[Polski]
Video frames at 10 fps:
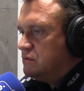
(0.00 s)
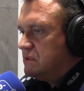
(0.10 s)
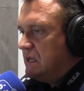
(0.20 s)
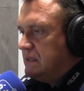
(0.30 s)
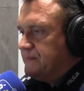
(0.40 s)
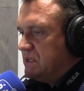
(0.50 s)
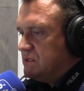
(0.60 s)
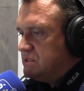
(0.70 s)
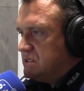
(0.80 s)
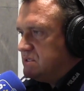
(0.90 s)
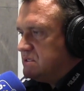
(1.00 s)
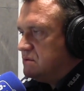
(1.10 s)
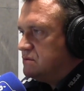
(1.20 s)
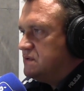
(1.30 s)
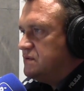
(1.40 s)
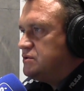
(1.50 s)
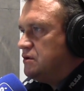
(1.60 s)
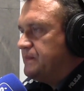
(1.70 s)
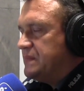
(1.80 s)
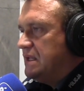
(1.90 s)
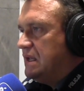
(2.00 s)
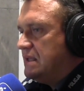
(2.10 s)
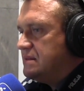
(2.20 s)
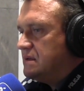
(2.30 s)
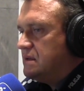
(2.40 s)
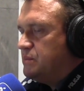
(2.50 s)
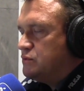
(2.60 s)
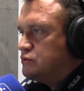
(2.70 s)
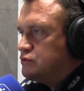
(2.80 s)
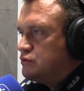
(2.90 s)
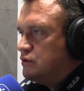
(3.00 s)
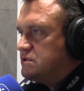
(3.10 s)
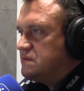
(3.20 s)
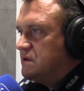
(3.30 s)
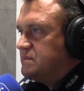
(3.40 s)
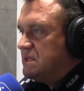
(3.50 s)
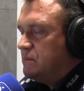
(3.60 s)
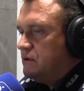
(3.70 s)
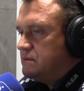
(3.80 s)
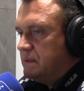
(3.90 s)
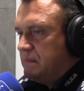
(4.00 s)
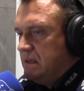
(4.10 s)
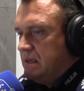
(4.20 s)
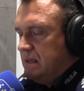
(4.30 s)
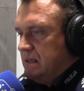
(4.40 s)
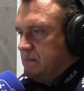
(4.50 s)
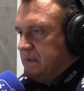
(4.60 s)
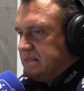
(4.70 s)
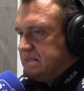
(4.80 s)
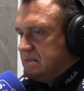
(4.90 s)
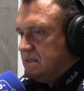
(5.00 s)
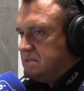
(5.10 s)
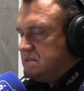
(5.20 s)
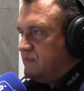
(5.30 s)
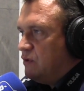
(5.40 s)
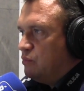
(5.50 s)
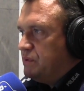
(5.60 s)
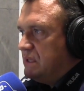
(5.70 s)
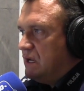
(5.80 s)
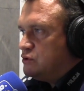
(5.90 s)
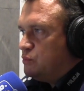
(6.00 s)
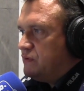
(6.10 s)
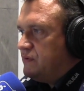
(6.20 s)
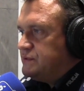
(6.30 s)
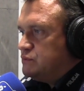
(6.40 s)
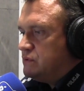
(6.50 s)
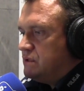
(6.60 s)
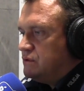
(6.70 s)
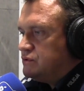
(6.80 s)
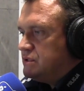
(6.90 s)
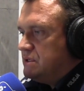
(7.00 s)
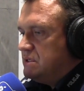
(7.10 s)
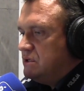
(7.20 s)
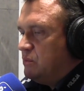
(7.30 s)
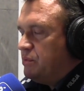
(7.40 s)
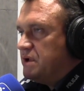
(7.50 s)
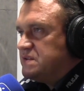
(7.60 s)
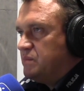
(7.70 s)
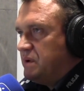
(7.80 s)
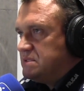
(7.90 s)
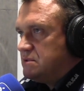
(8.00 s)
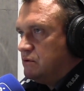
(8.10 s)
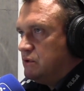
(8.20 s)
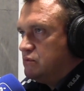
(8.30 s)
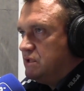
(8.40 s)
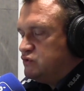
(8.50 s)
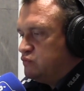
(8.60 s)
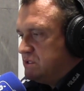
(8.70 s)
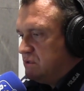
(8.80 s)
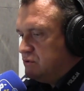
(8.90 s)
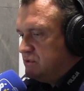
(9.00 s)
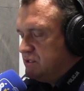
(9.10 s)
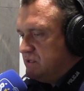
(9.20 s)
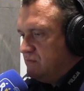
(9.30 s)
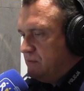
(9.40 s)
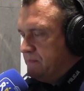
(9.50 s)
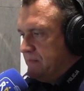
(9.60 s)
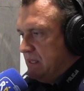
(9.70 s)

Tutaj 49-latek podróżując swoim samochodem Mercedes w Aupinach doprowadził do tego, że jego pojazd wypadł z drogi, uderzył w przydrożne drzewo.